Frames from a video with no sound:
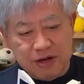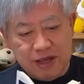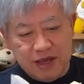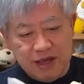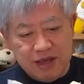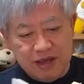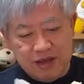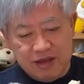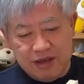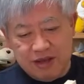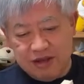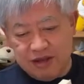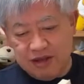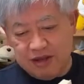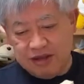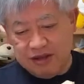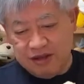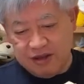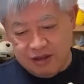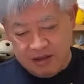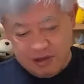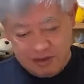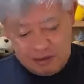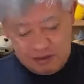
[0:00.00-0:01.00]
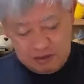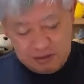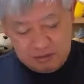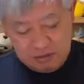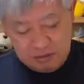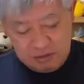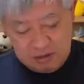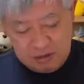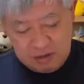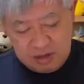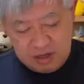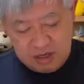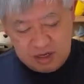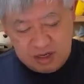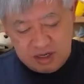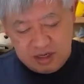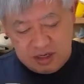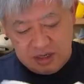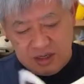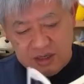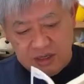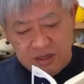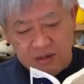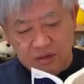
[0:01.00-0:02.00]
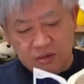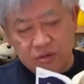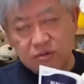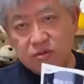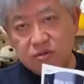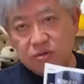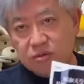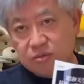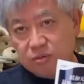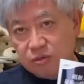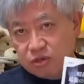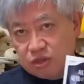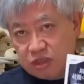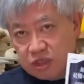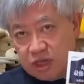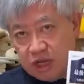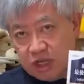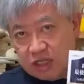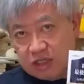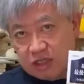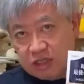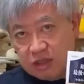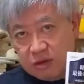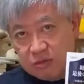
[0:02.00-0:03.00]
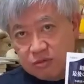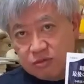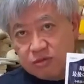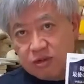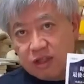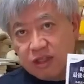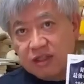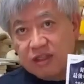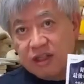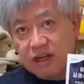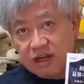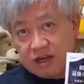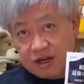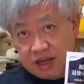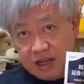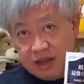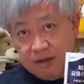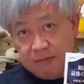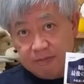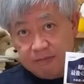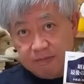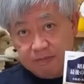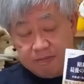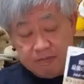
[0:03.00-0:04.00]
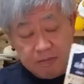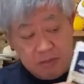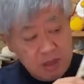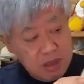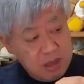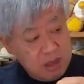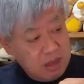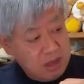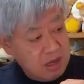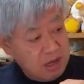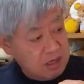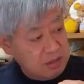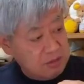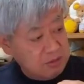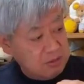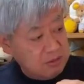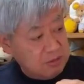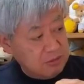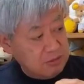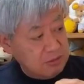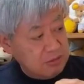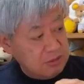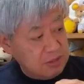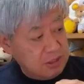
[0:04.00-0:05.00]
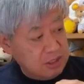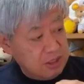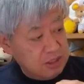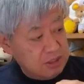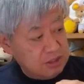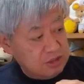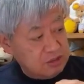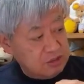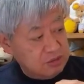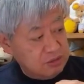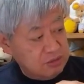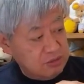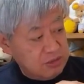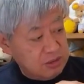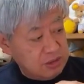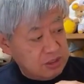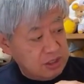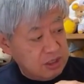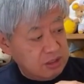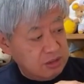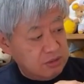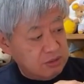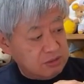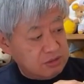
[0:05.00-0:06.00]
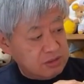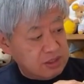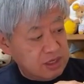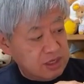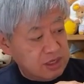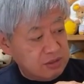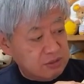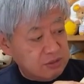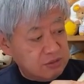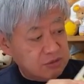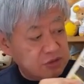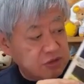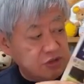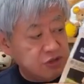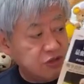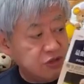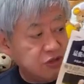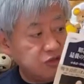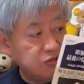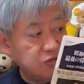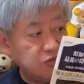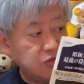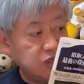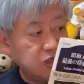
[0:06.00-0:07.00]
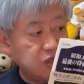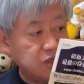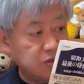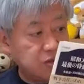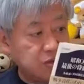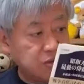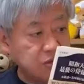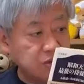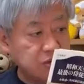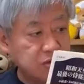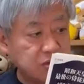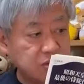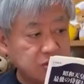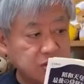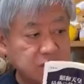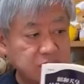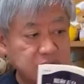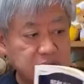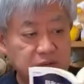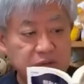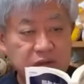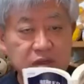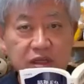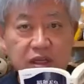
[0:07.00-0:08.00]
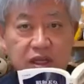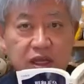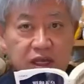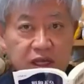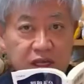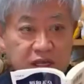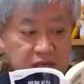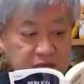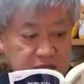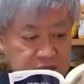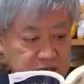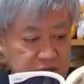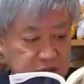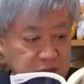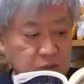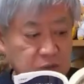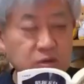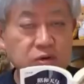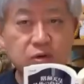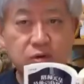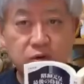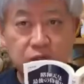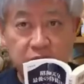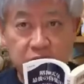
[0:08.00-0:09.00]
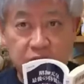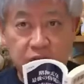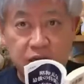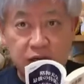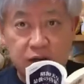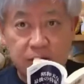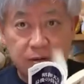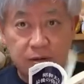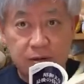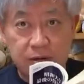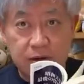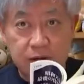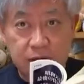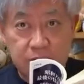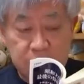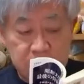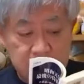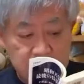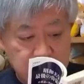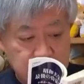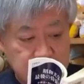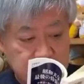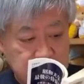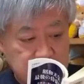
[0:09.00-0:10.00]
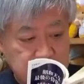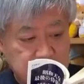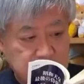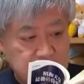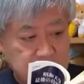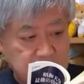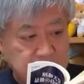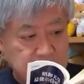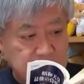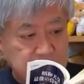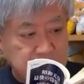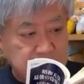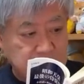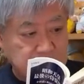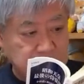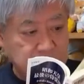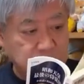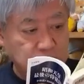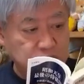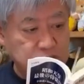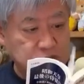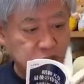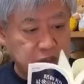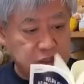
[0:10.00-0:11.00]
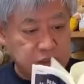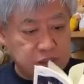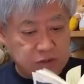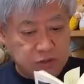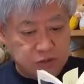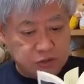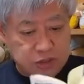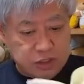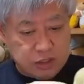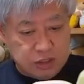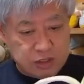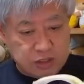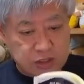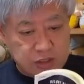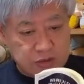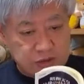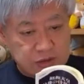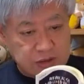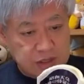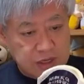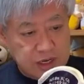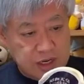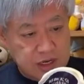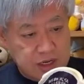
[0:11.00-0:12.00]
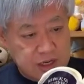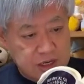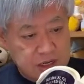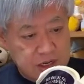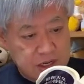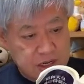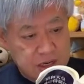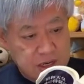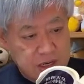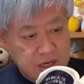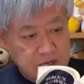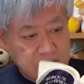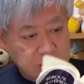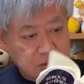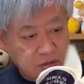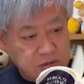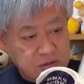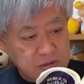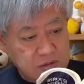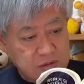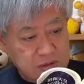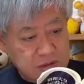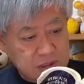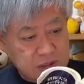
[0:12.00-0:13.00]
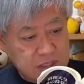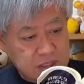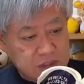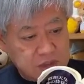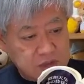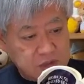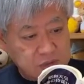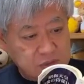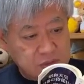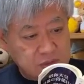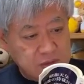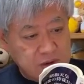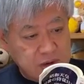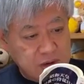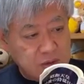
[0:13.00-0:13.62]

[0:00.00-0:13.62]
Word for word: ね、これね、この本もし買って読むんだったらね、あの、これね、昭和天皇最後の自重日記、本当にね、4行だけなの。何ページか教えてもう教えて教えてあげるから。これはね、昭